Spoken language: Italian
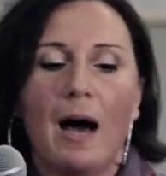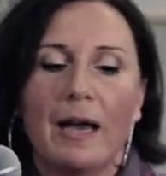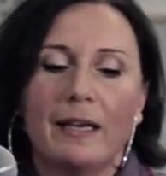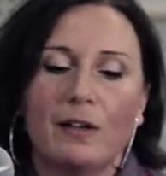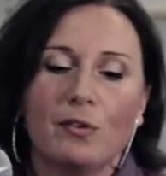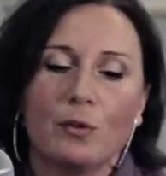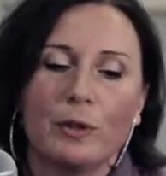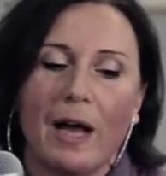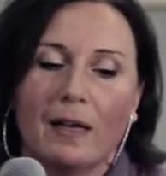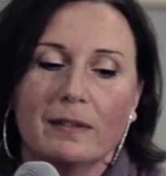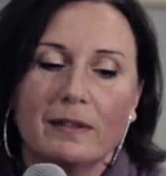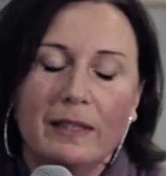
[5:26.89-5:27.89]
ai
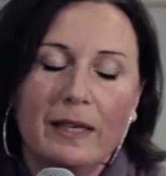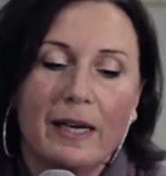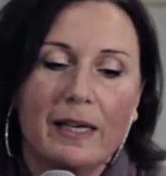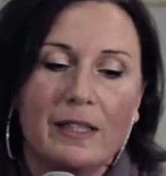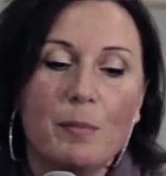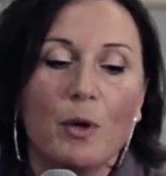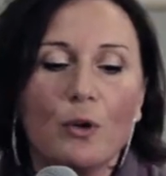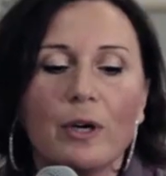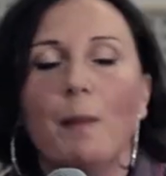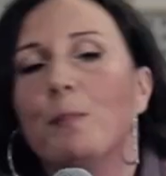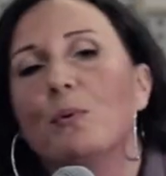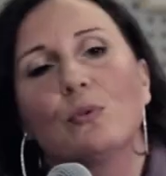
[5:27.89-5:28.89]
ristoranti eh, di modo
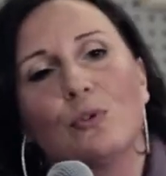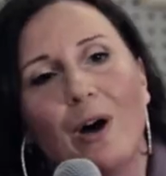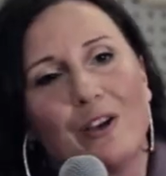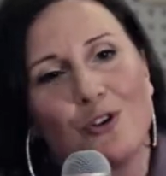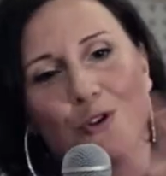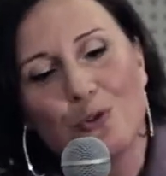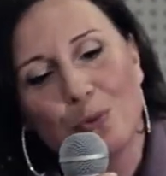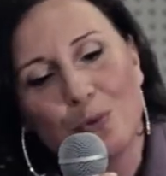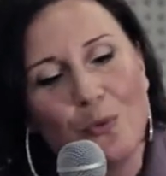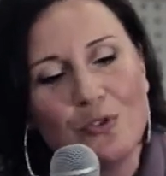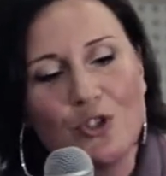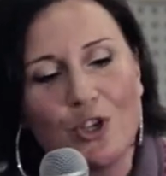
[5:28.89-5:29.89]
che appunto ecco è
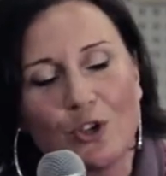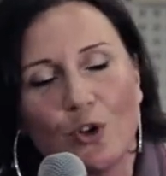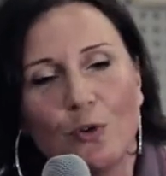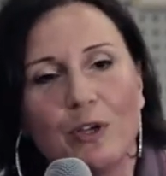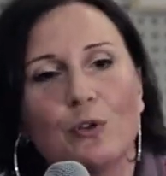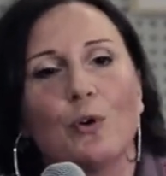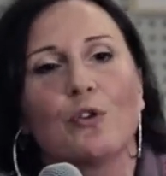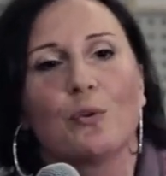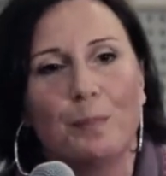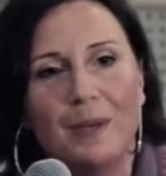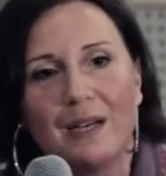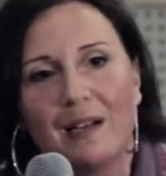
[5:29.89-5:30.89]
tutto un circolo
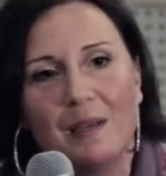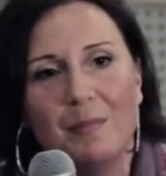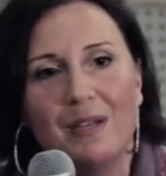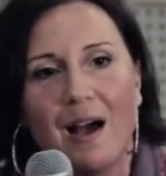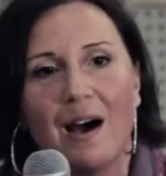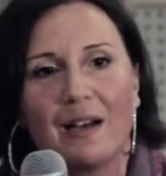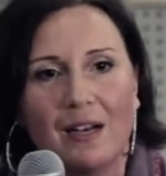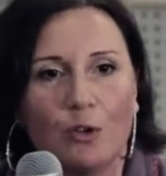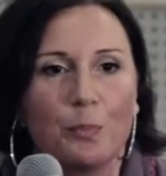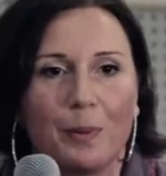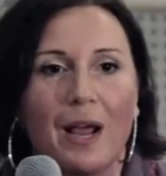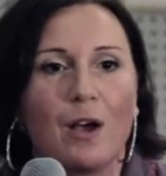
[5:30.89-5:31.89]
virtuoso per eliminare
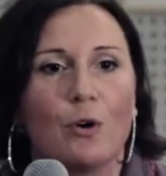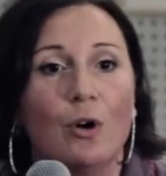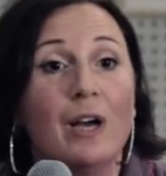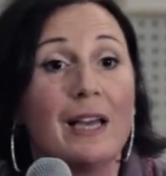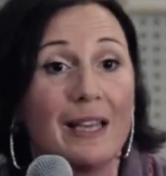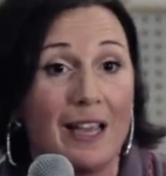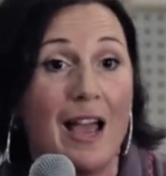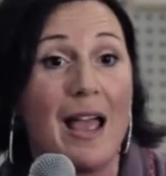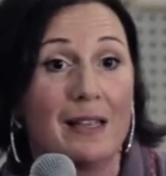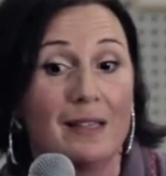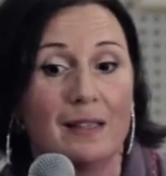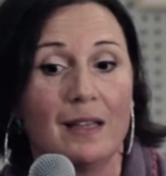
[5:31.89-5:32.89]
lo spreco che è
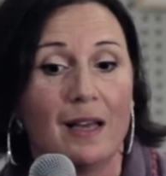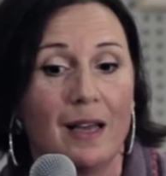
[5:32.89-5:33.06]
in,